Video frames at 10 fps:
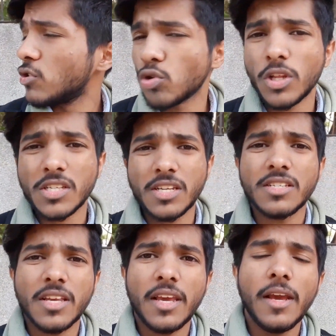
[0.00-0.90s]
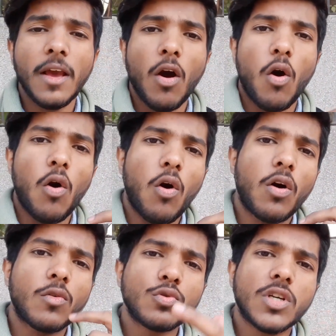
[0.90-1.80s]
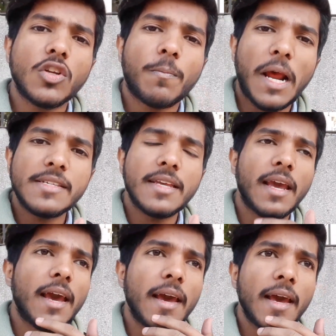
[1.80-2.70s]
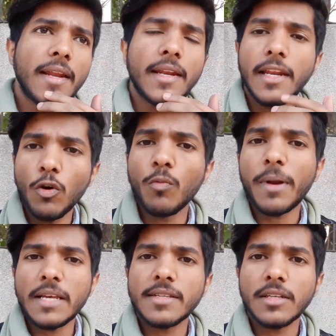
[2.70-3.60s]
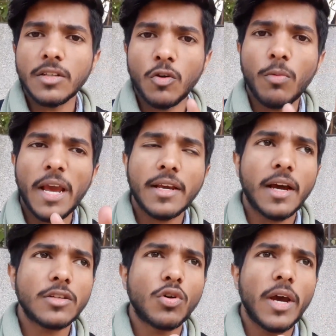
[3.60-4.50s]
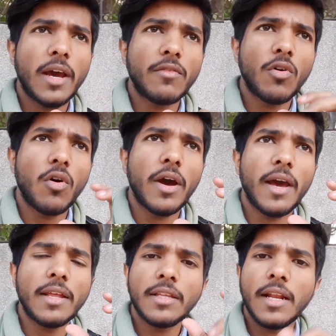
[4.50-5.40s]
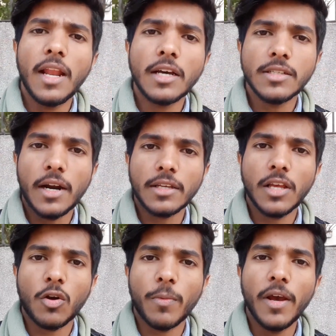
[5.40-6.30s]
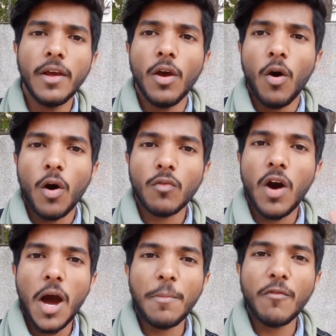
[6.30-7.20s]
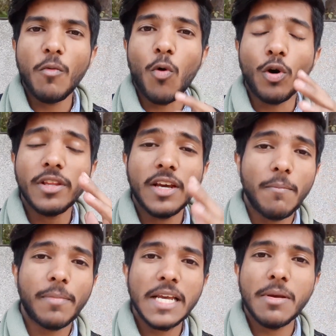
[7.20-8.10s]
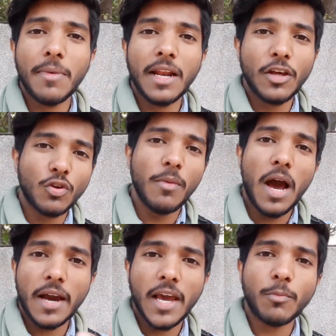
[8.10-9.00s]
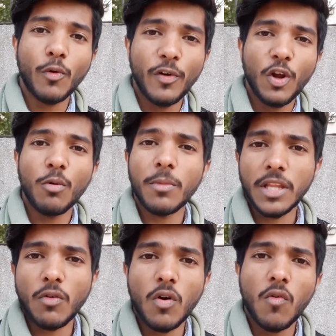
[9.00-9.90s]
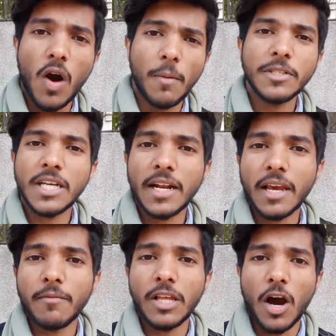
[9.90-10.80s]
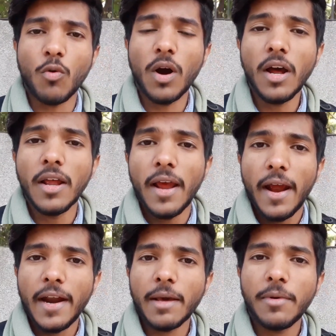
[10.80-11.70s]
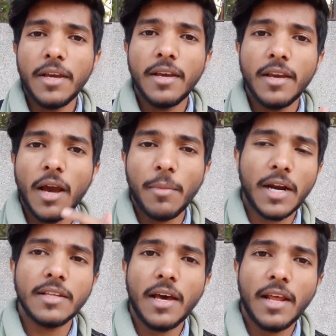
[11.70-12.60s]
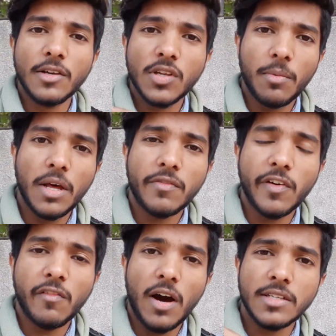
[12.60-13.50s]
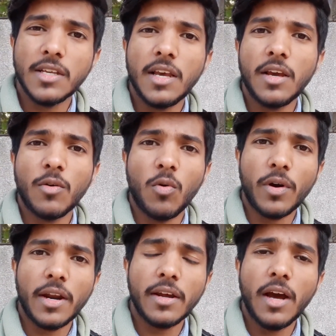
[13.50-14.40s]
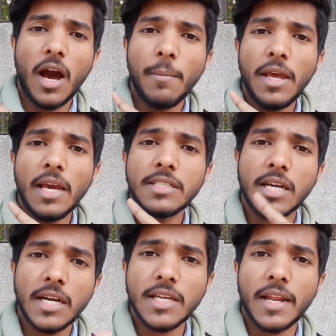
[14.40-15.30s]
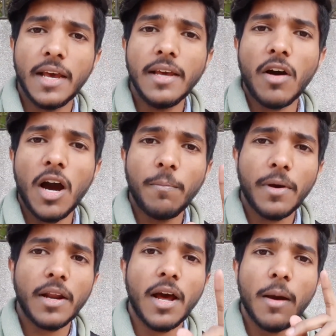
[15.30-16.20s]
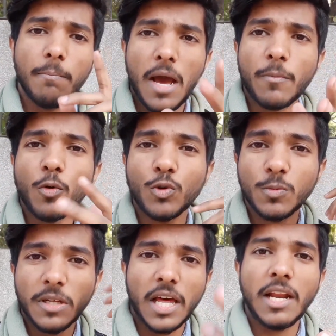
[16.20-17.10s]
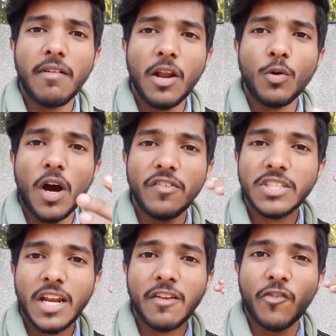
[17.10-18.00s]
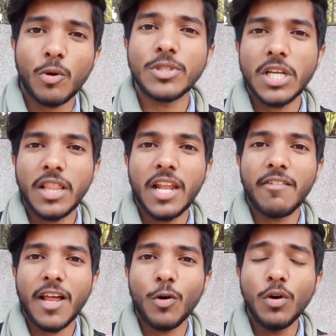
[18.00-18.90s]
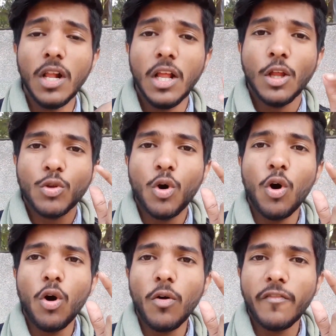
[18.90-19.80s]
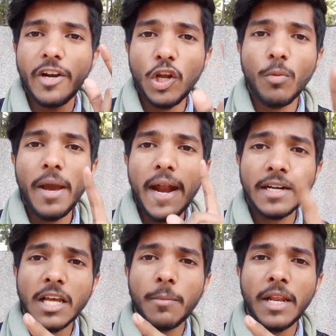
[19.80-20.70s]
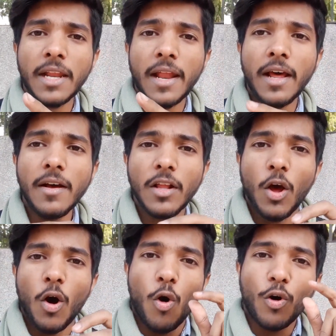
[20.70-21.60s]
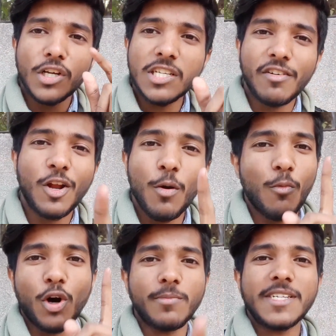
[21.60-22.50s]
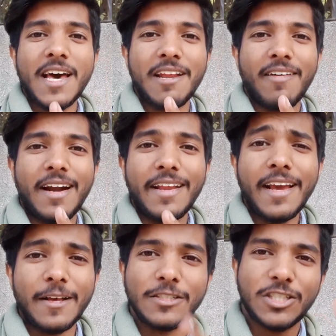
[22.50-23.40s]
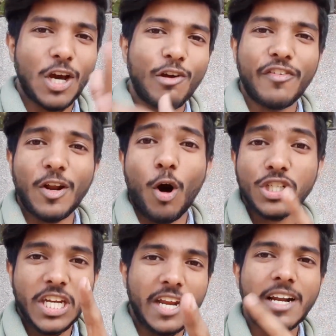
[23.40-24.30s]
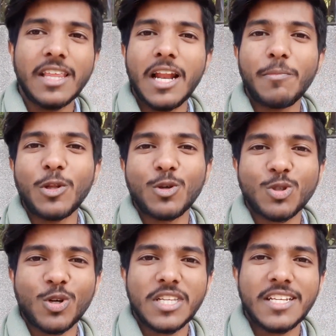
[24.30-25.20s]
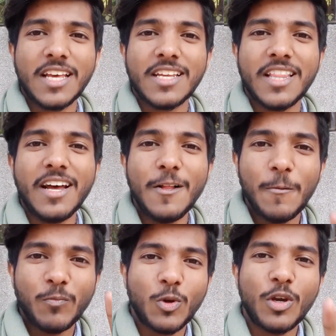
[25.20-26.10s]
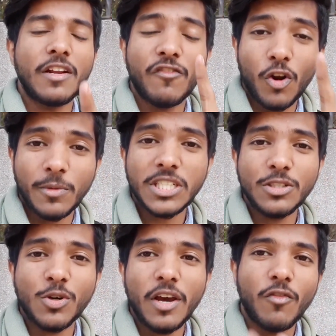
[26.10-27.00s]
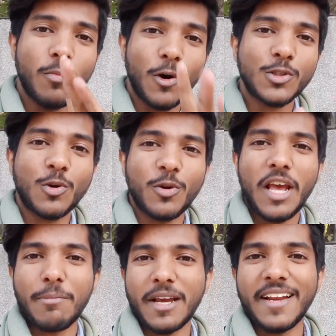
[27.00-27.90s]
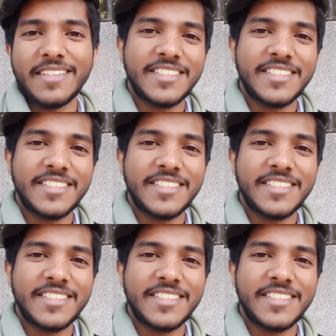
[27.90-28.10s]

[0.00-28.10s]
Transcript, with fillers: की और उसका जो प्राइसिंग है न्यू प्राइसिंग न्यू बाइक का जो है वो है तीन लाख साठ हज़ार रुपये और वहाँ पे वो बहुत ही कम प्राइस में मिल रही है तो मैं आगे आपको वीडियो में बताऊँगा वो वहाँ पे चल के दिखाऊँगा एंड अभी हमें घर जाना है उसके बाद फिर वहाँ से होकर हमें एक जगह जाना है वहाँ पर मैं आपको कुछ बताने वाला हूँ काफ़ी सारी इन्फॉर्मेशन देने वाला हूँ तो वीडियो में एंड तक बने रहना और इस वीडियो में बहुत मज़ा आने वाला है ठीक है चलो फिर और शेयर कर देना अपने दोस्तों के साथ ज़्यादा से ज़्यादा क्योंकि इन्फॉर्मेशन जो है वो बहुत ज़रूरी है आपके लिए